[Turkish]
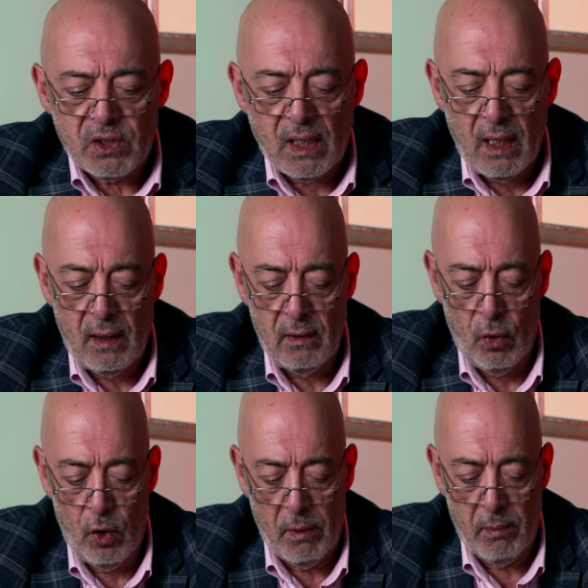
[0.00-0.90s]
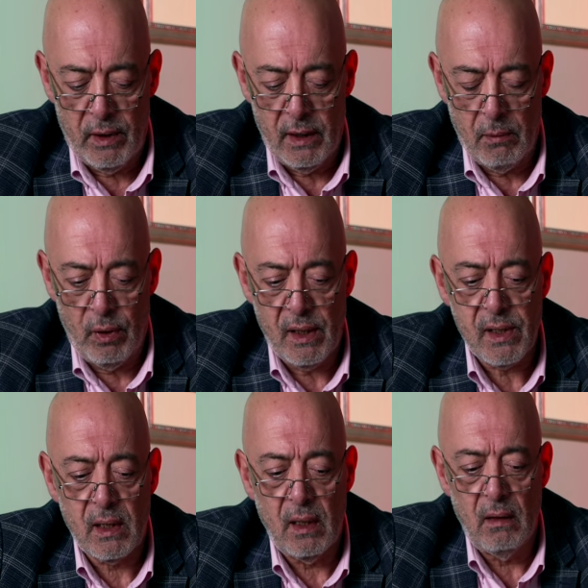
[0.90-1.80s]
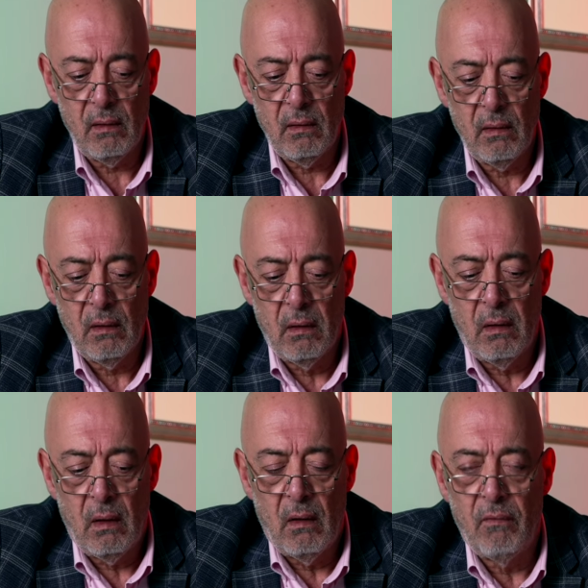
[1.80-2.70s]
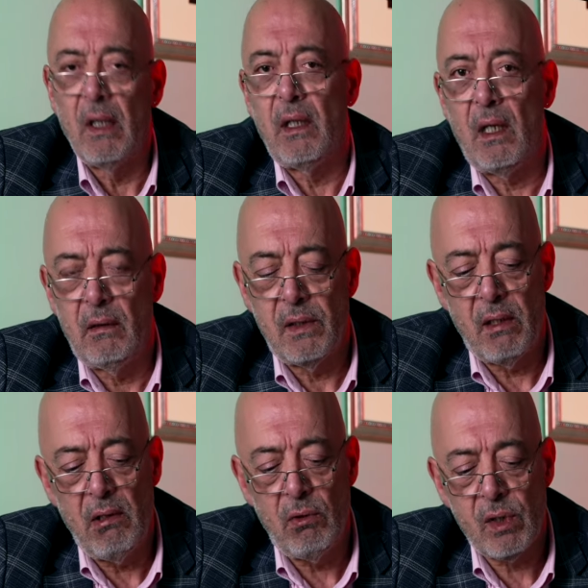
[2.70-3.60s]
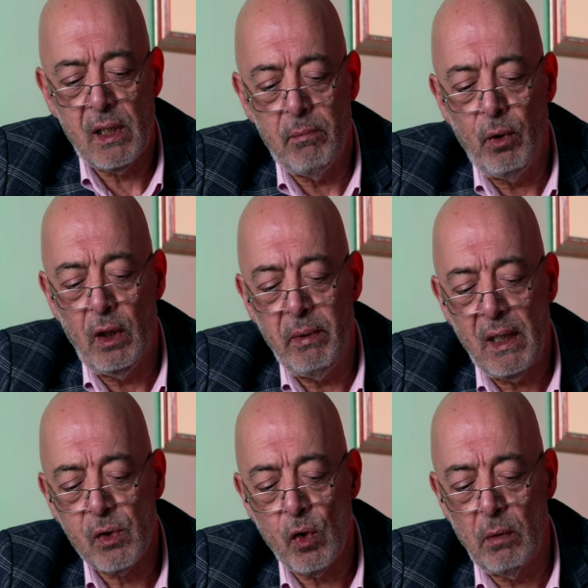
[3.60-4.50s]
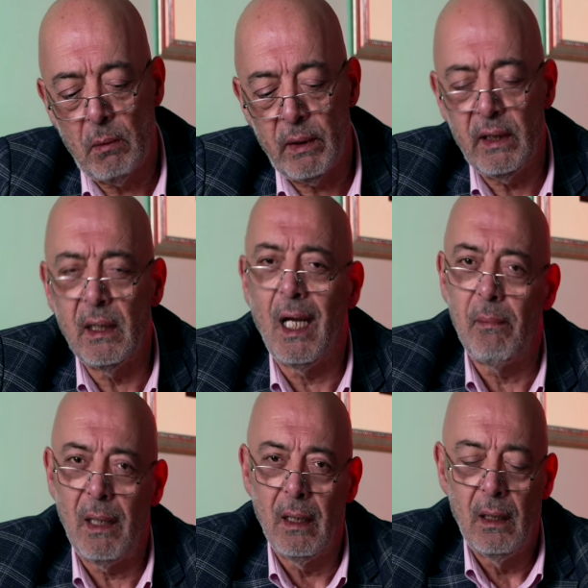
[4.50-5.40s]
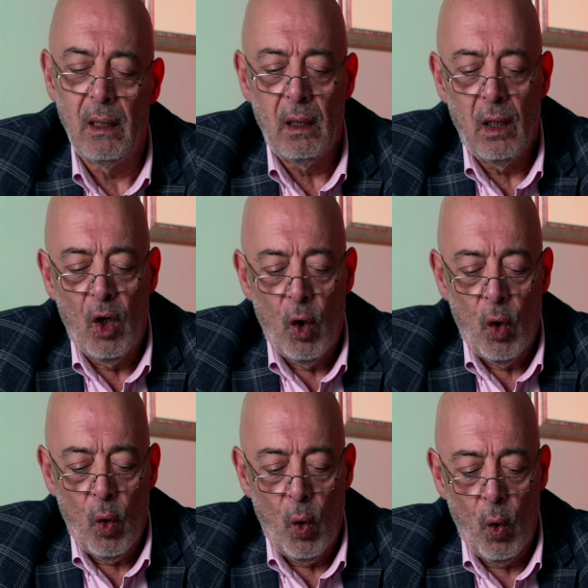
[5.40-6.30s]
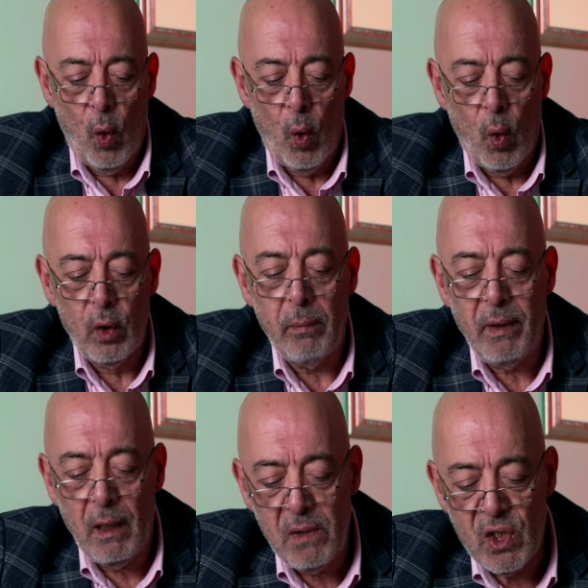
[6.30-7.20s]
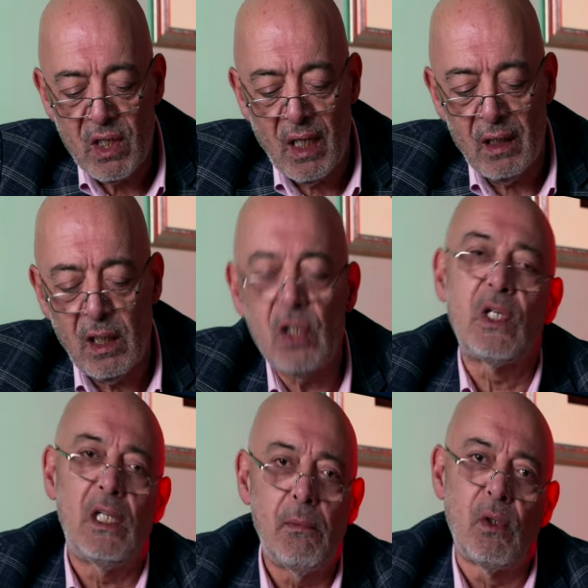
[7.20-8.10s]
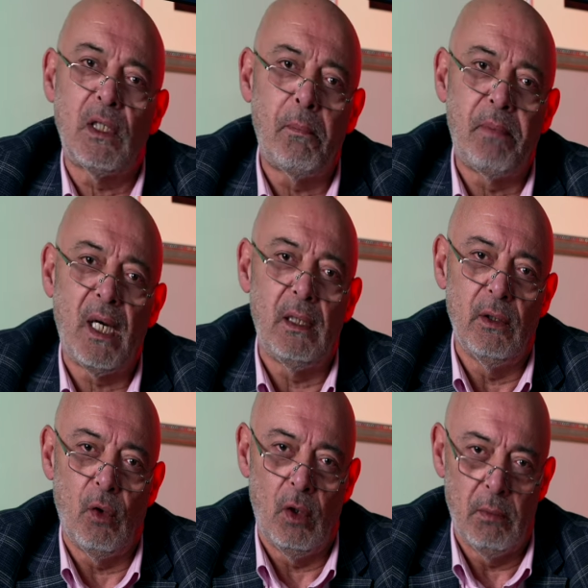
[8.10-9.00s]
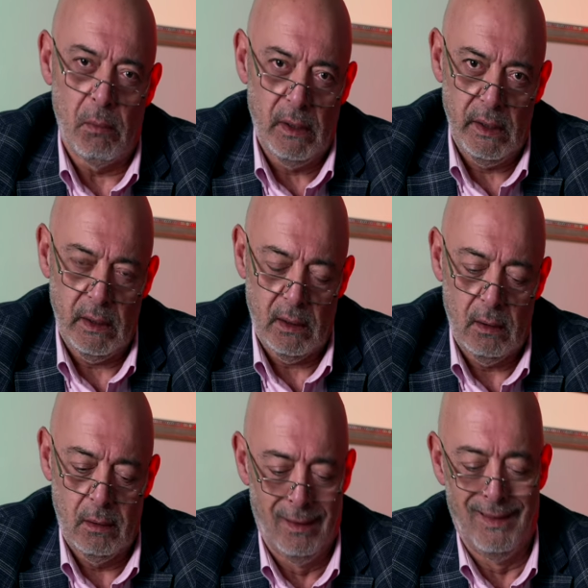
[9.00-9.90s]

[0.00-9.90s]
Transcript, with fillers: Başka ne olmamalıydı bu lenste? Valla sevgili dostlar böyle bir lens olmamalıydı ama olabilmişken keşke de bu kadar pahalı olmamalıydı.